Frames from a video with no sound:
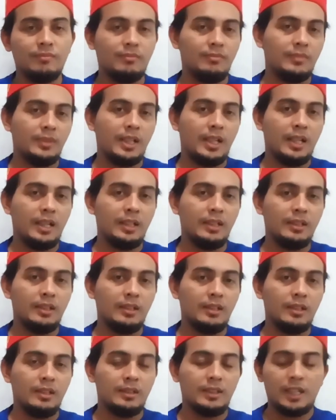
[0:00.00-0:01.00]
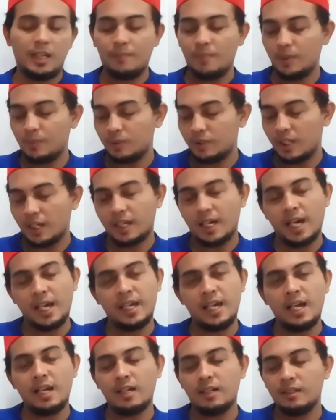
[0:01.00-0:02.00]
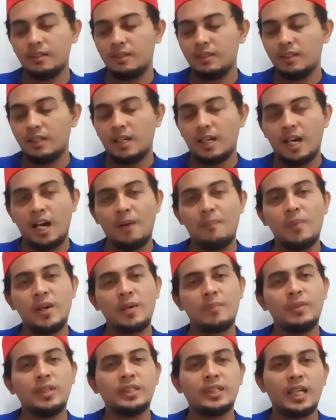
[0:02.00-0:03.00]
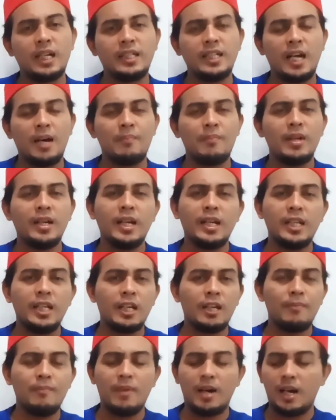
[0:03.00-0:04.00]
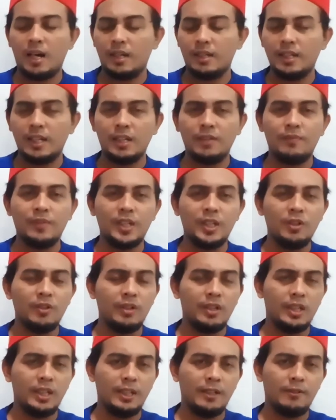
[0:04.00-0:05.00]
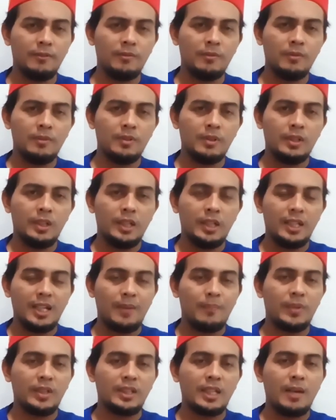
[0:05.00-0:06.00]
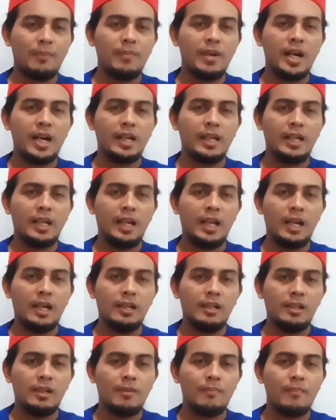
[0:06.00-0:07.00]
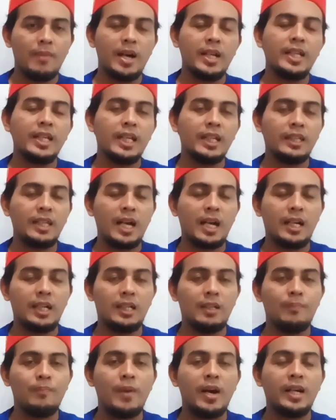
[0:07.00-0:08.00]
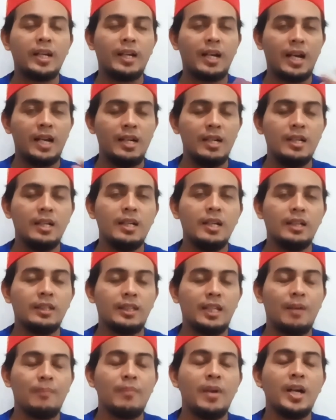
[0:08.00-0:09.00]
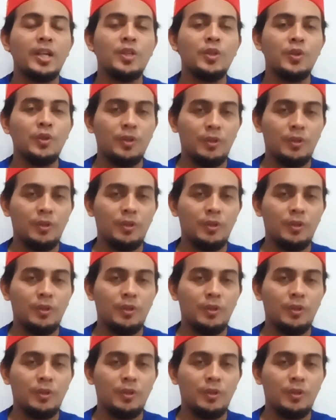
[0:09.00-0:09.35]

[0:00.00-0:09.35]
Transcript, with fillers: Nah, sahabat pustaka ayar, apa yang bisa diambil dari hikmah dari video ini? Yang pertama adalah mari kita kedepankan tabayun